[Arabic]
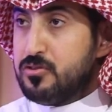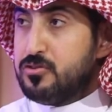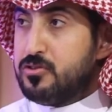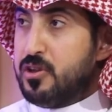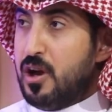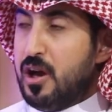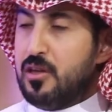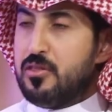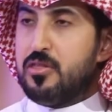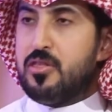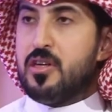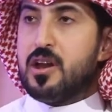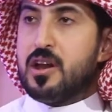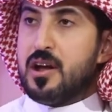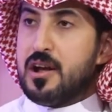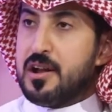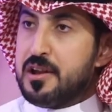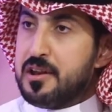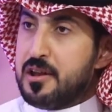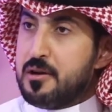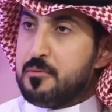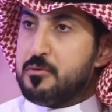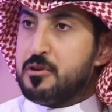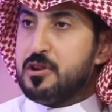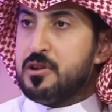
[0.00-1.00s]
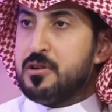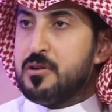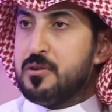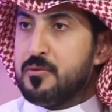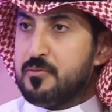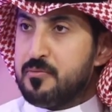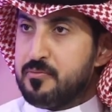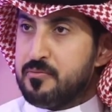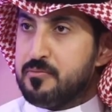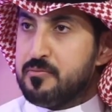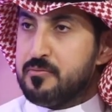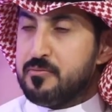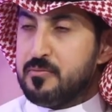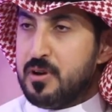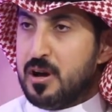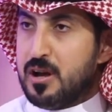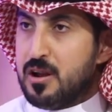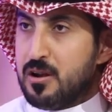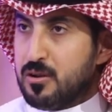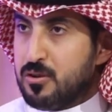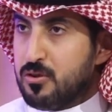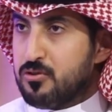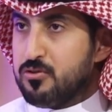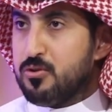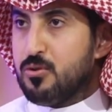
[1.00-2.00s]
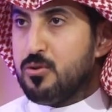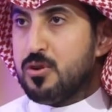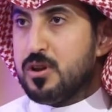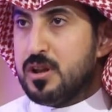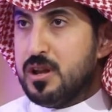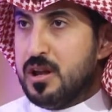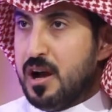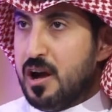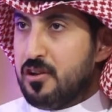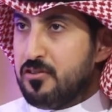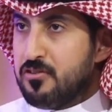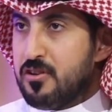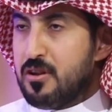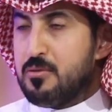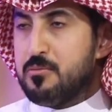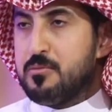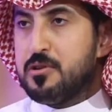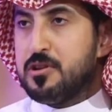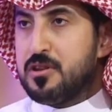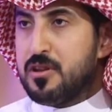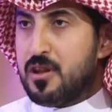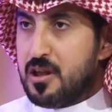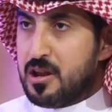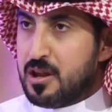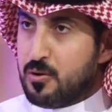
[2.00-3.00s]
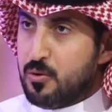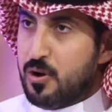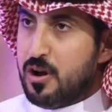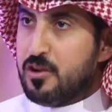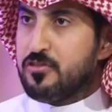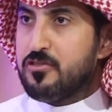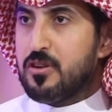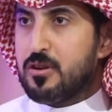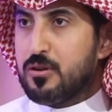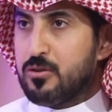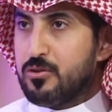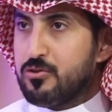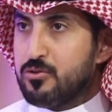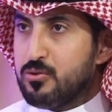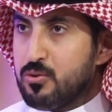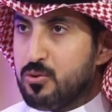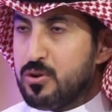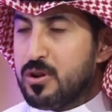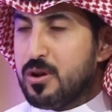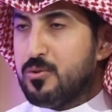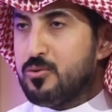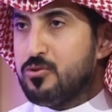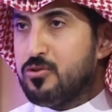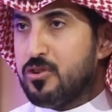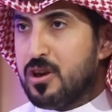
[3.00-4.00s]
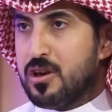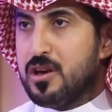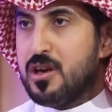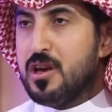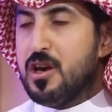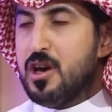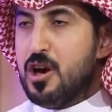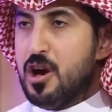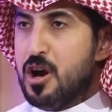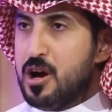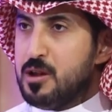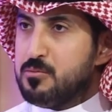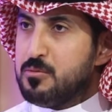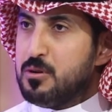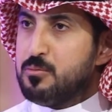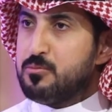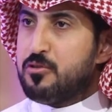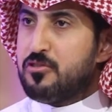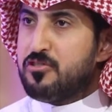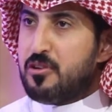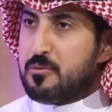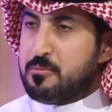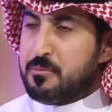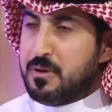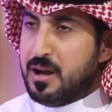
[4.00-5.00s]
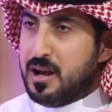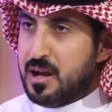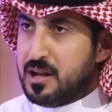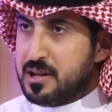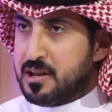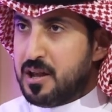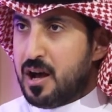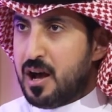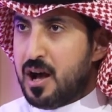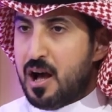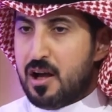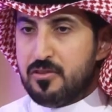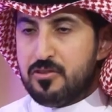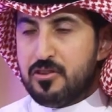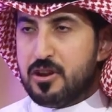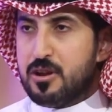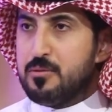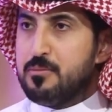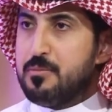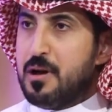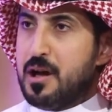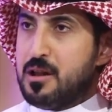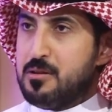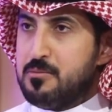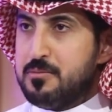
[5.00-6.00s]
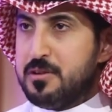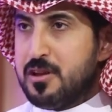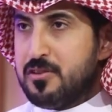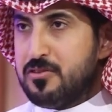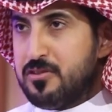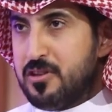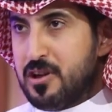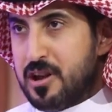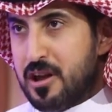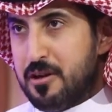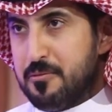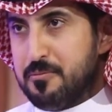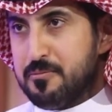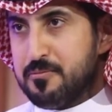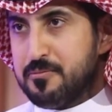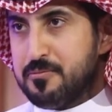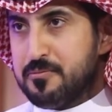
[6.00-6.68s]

تعذر لنا منه على القصور اللي حصل منا لو حصل قصور او شيء المهم تسمح لنا خاطره بهال 100 درهم